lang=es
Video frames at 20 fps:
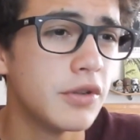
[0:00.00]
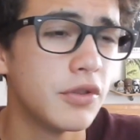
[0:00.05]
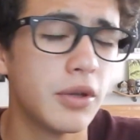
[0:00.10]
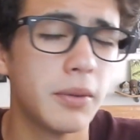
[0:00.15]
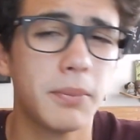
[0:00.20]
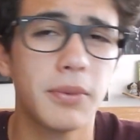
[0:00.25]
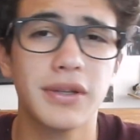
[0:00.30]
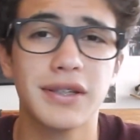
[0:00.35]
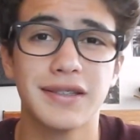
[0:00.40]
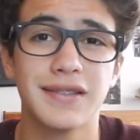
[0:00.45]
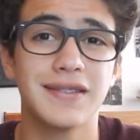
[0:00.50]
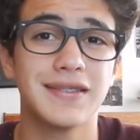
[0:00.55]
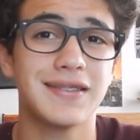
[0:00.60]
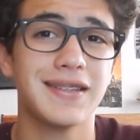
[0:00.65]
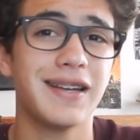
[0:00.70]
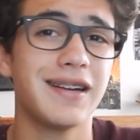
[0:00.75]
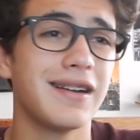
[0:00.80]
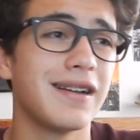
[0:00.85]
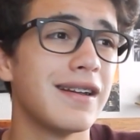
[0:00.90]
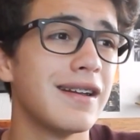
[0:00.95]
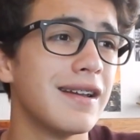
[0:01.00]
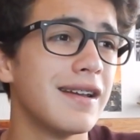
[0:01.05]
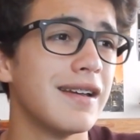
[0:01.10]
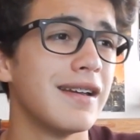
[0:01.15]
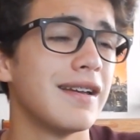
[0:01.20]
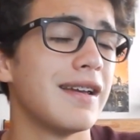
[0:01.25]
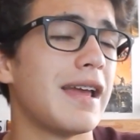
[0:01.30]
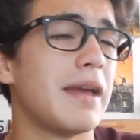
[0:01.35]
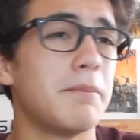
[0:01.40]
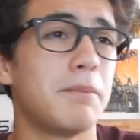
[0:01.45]
no importa si vas a ser eh,
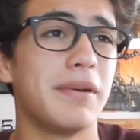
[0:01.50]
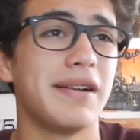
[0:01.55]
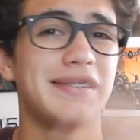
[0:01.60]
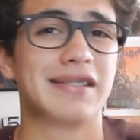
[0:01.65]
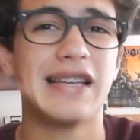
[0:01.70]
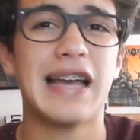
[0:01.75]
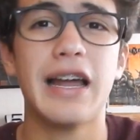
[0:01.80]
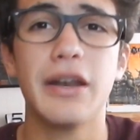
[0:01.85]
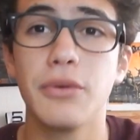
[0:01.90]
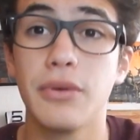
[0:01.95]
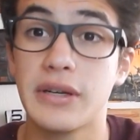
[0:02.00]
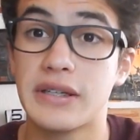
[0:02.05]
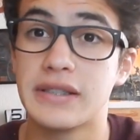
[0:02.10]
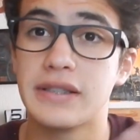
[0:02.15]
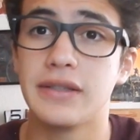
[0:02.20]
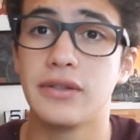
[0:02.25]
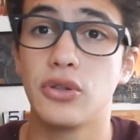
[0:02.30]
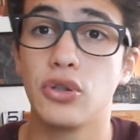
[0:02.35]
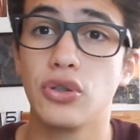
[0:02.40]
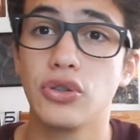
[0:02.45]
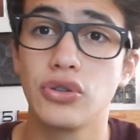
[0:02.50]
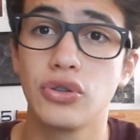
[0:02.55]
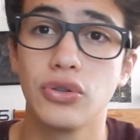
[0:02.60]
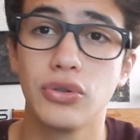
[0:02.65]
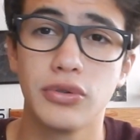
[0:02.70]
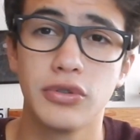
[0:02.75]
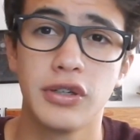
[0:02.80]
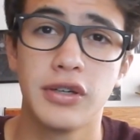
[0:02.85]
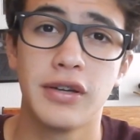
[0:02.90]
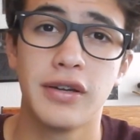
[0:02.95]
empresario
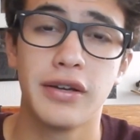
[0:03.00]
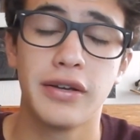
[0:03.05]
exitoso.